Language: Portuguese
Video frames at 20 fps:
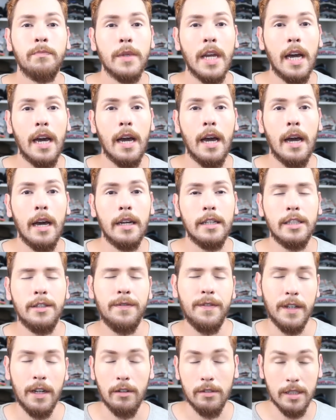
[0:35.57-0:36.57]
É, de
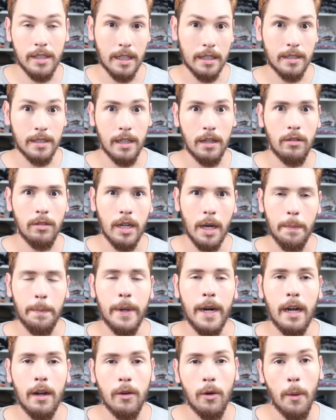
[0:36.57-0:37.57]
final de estação, né,
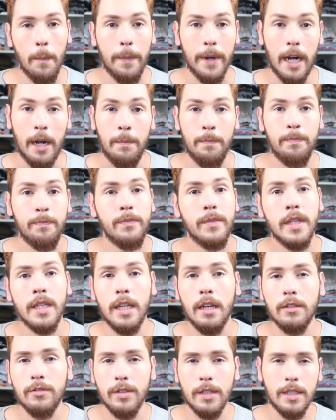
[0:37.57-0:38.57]
pra comprar.
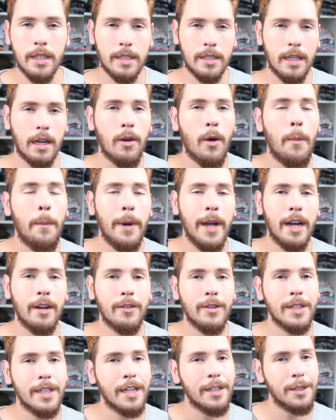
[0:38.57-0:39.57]
Então se você quiser acompanhar
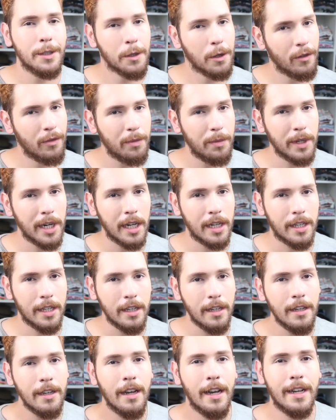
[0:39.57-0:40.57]
o que tem de novo por
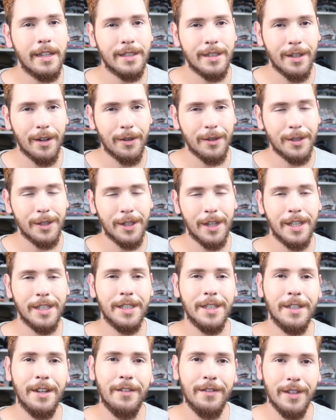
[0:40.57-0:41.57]
aqui, é só continuar
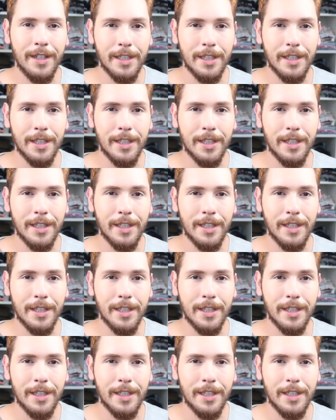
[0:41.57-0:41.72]
assistindo ao